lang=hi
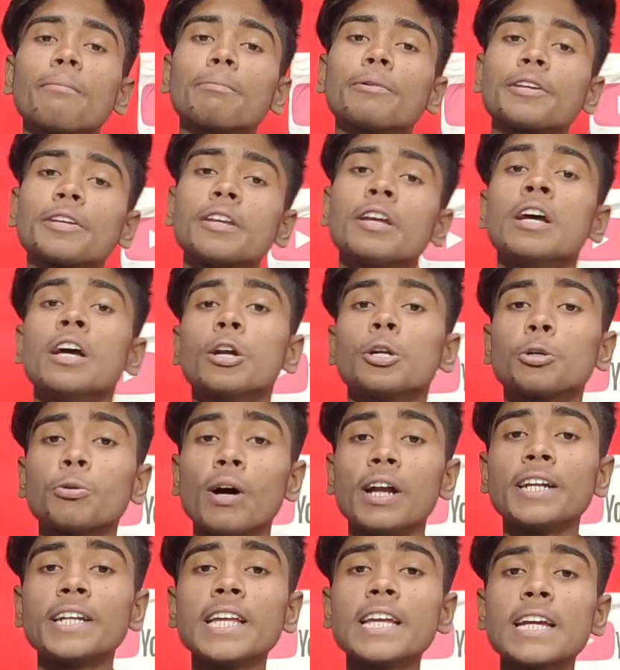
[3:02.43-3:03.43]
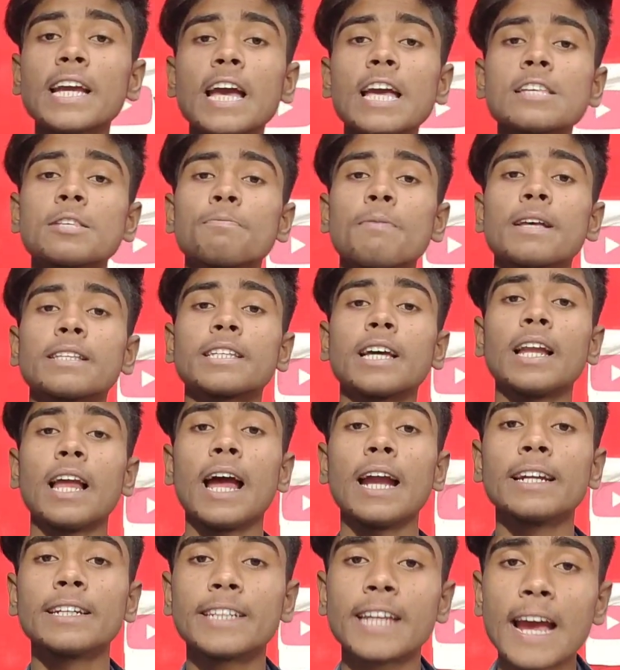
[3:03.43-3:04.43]
कि 20 के स्पेशल
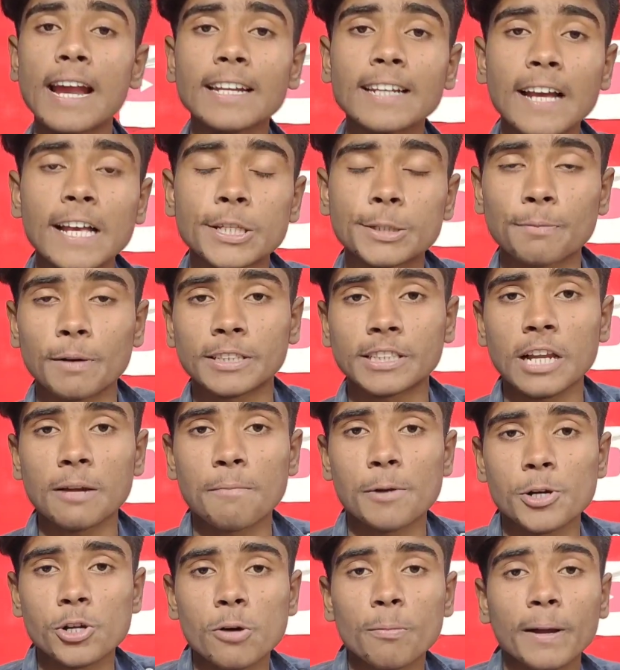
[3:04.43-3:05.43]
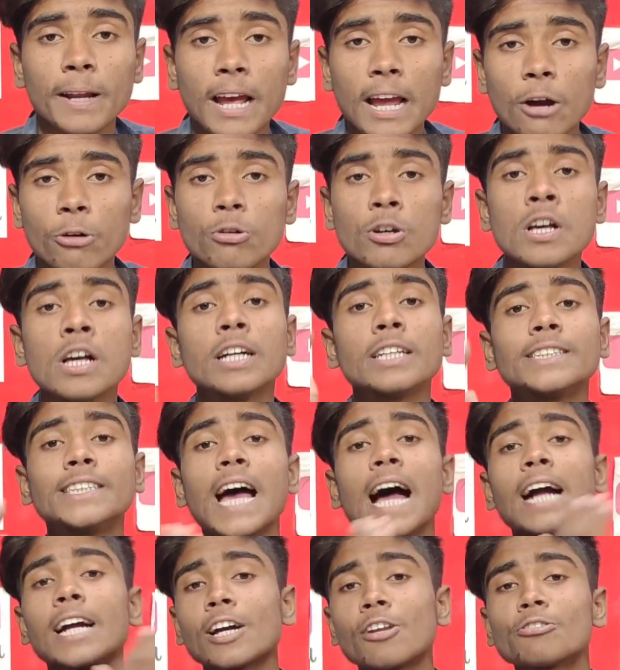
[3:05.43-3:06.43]
एंड 10 के स्पेशल वीडियो बनाया हूँ
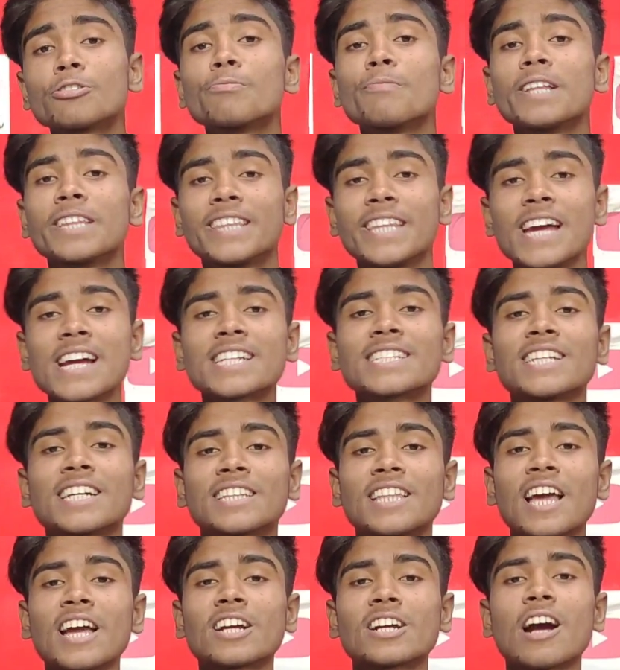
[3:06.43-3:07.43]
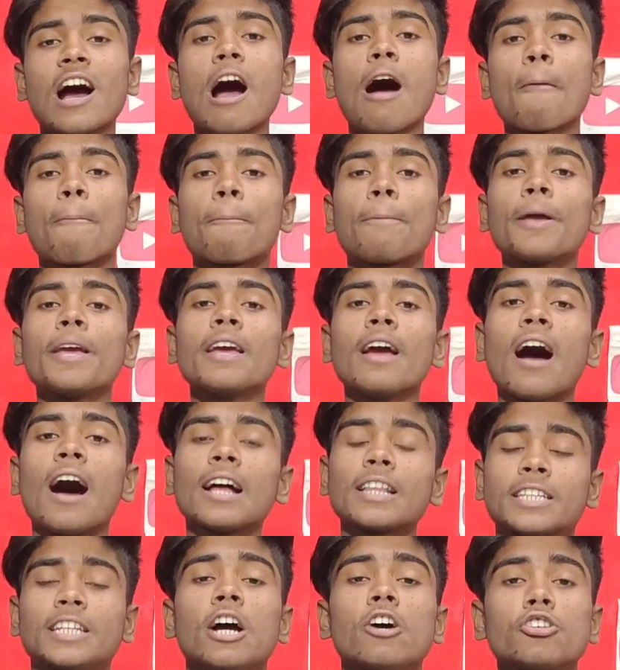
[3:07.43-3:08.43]
जाकर उसमें देख सकते हैं काफ़ी
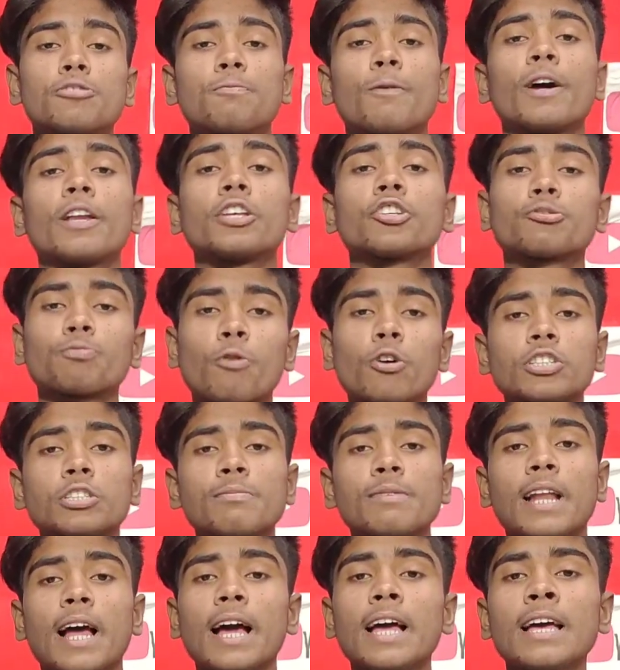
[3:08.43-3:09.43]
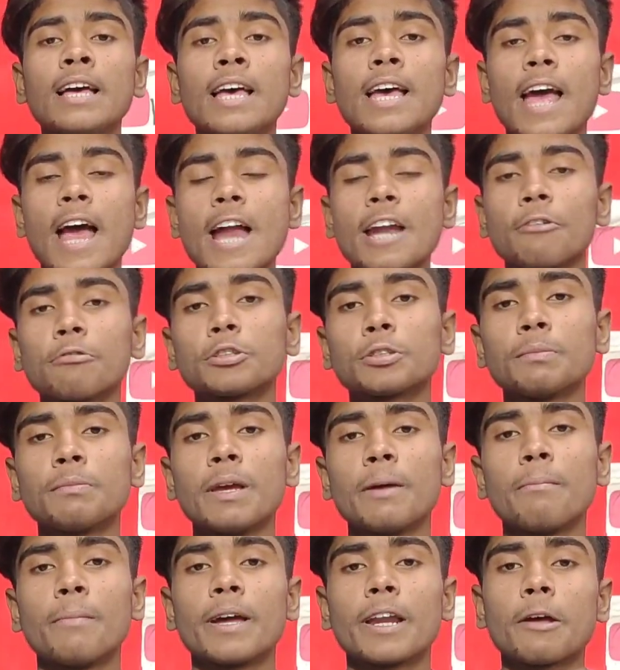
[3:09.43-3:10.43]
अच्छा उस पर रिस्पॉन्स मिला है एंड
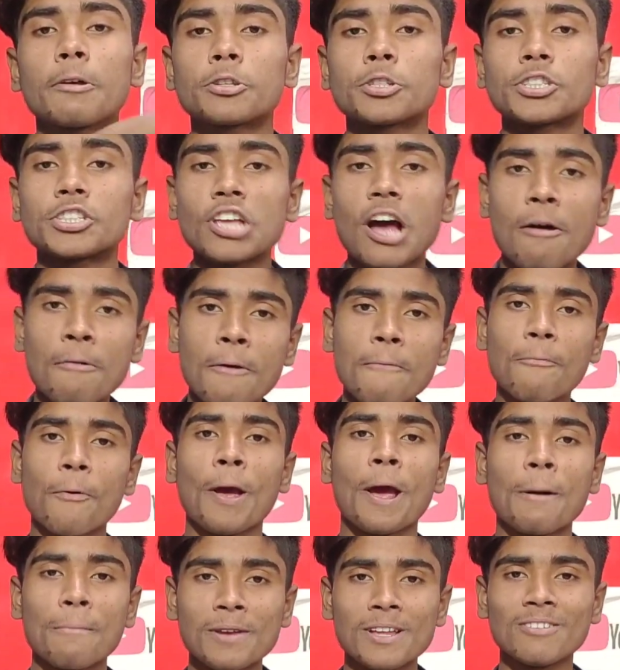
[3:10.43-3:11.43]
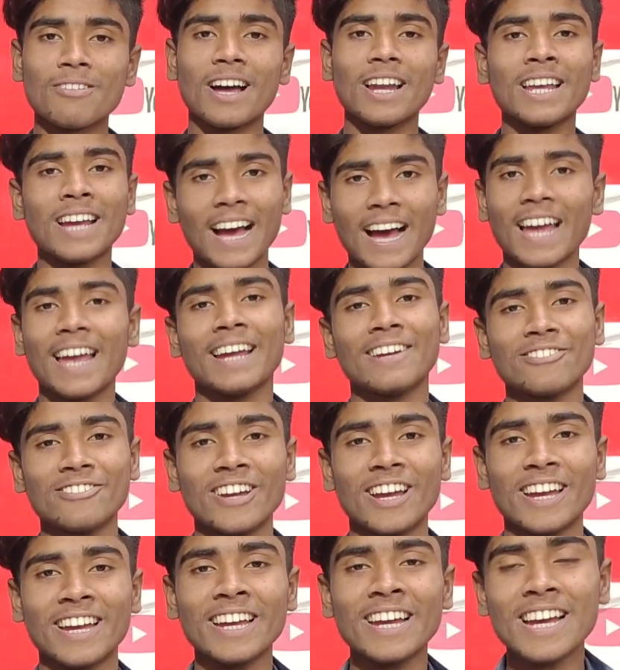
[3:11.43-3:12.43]
उसमें मेरे सभी फैमिली वाले आए
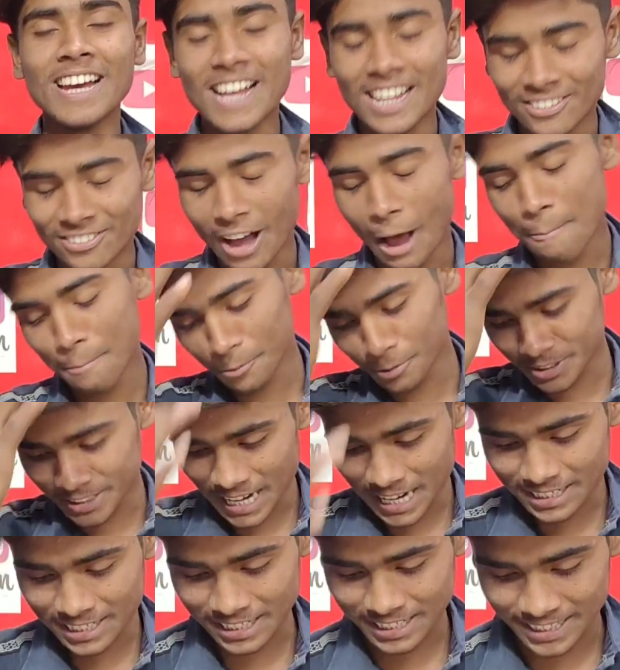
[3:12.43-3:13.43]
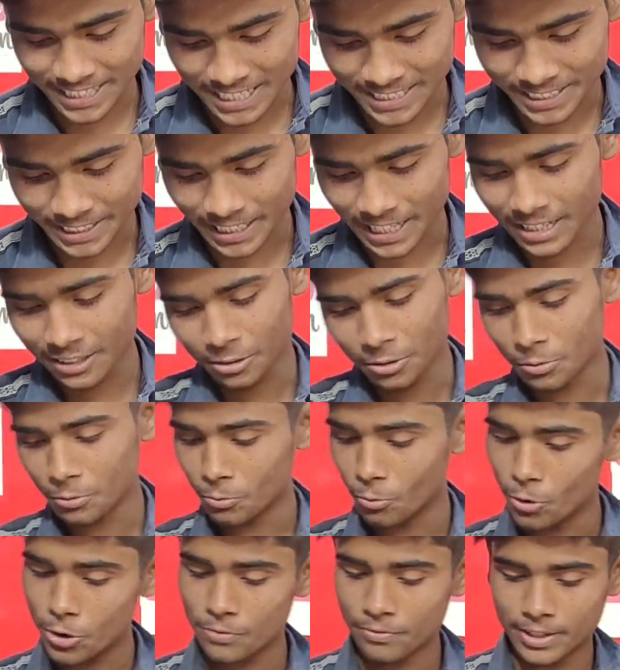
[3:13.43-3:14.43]
हुए हैं तो आप लोग जाकर देख सकते हैं
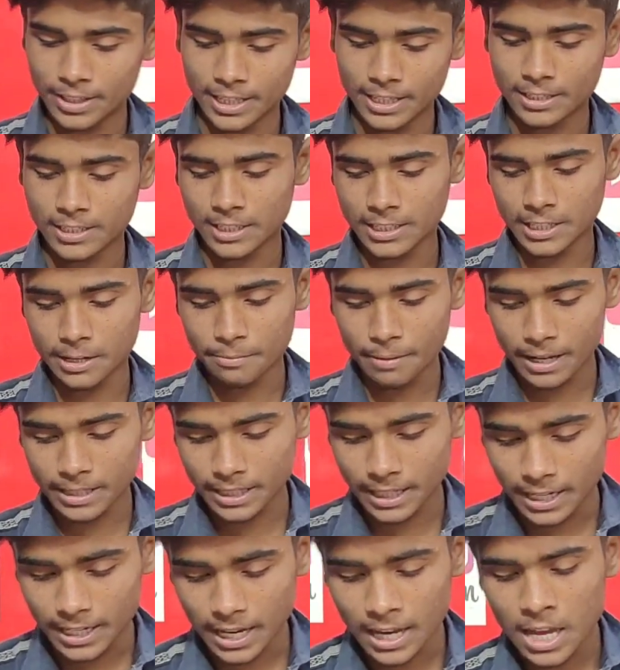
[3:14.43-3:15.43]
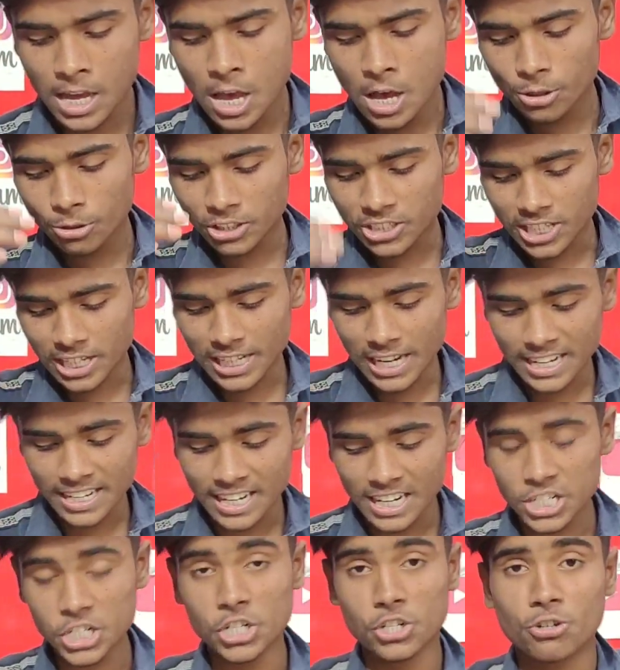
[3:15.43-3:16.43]
कोई भी दिक्कत की बात नहीं है तो चलिए
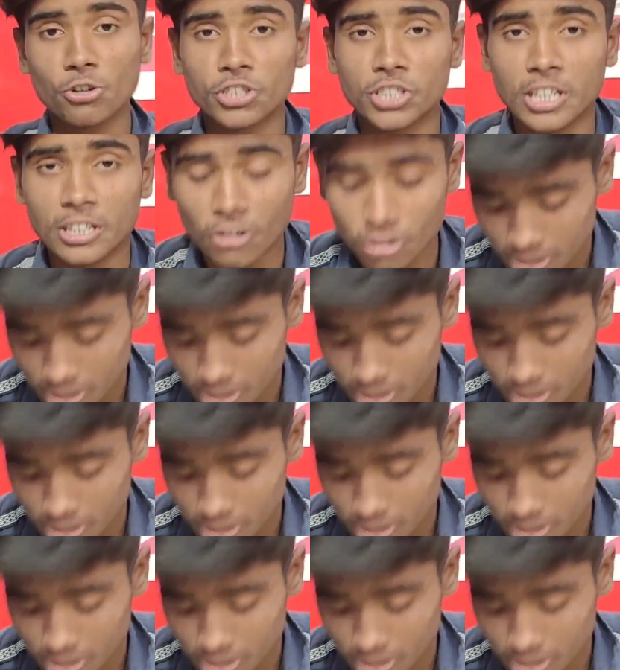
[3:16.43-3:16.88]
नेक्स्ट क्वेश्चन